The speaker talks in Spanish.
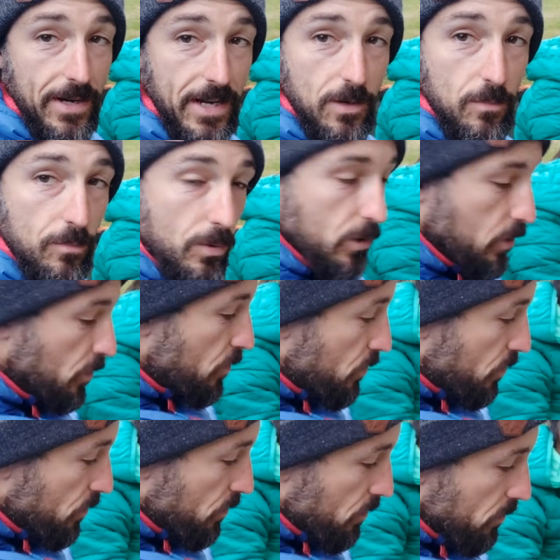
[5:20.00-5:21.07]
variar un
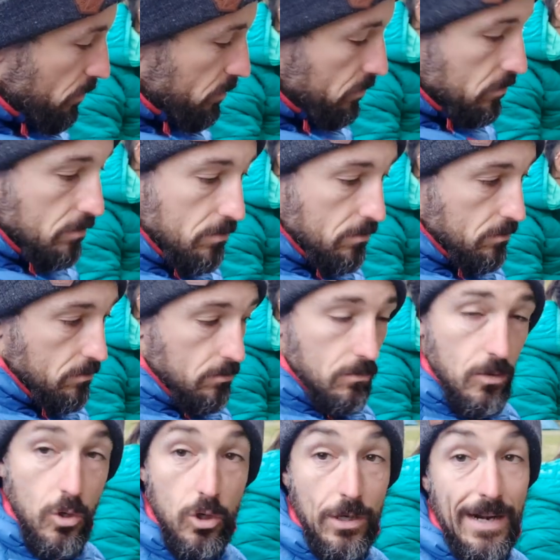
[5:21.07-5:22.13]
poco
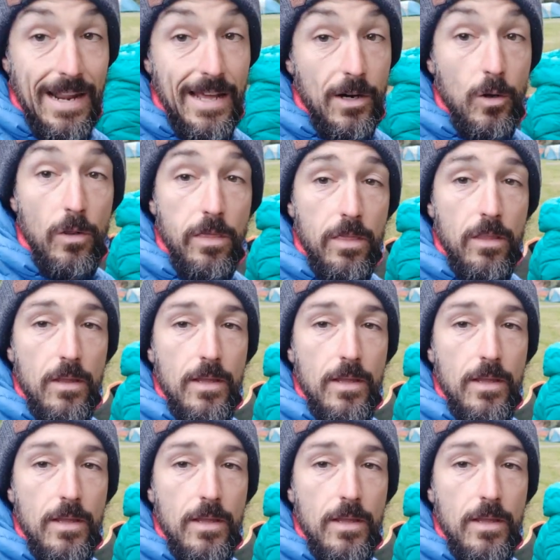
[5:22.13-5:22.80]
con el arroz.